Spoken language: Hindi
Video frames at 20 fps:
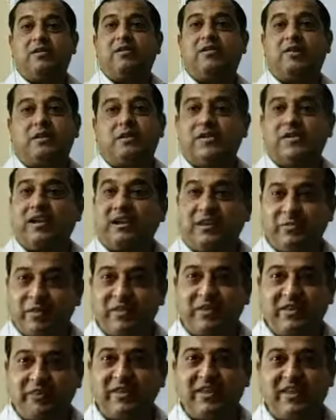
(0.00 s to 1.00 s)
लास्ट क्लास में
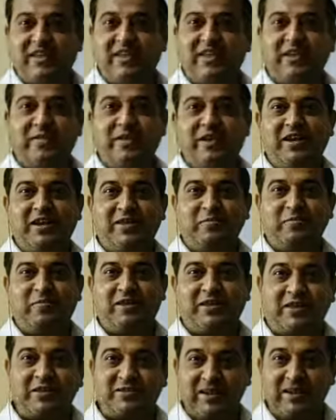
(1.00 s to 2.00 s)
एग्जाम्पल दिया था ना मैंने
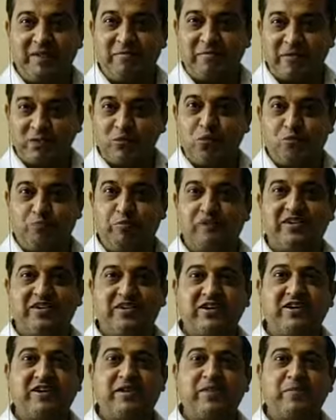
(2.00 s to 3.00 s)
पचास ग्राम का
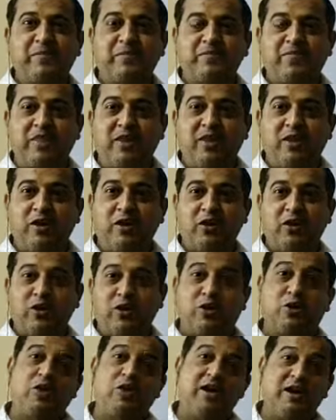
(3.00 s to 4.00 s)
टूथपेस्ट है और
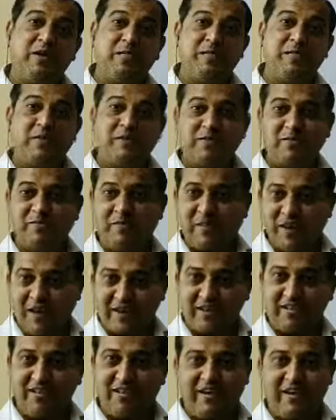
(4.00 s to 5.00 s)
ट्वेंटी परसेंट बढ़ा
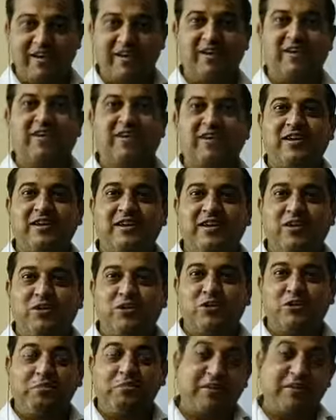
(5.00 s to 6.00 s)
के दे रहे हैं
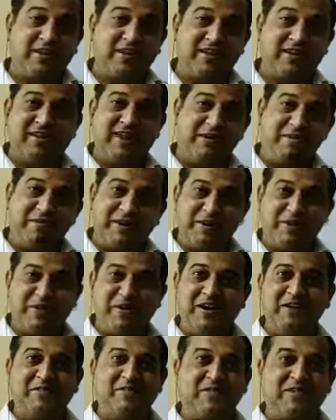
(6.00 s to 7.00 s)
पचास ग्राम का
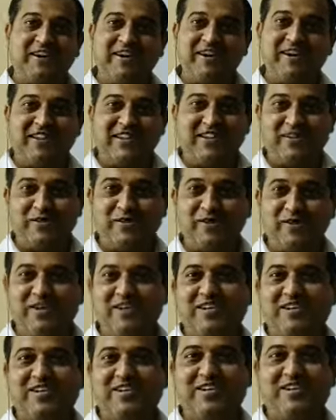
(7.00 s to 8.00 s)
ट्वेंटी परसेंट कितना होगा
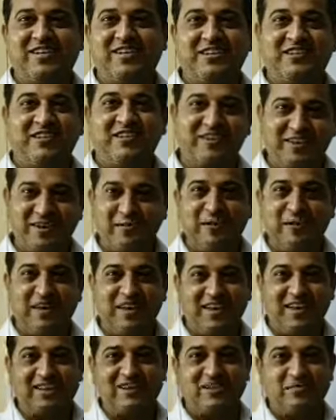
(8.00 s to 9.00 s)
ये मैंने
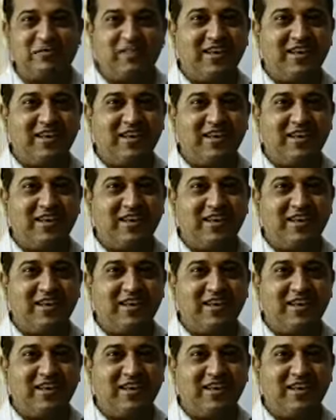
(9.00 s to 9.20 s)
लास्ट इसमें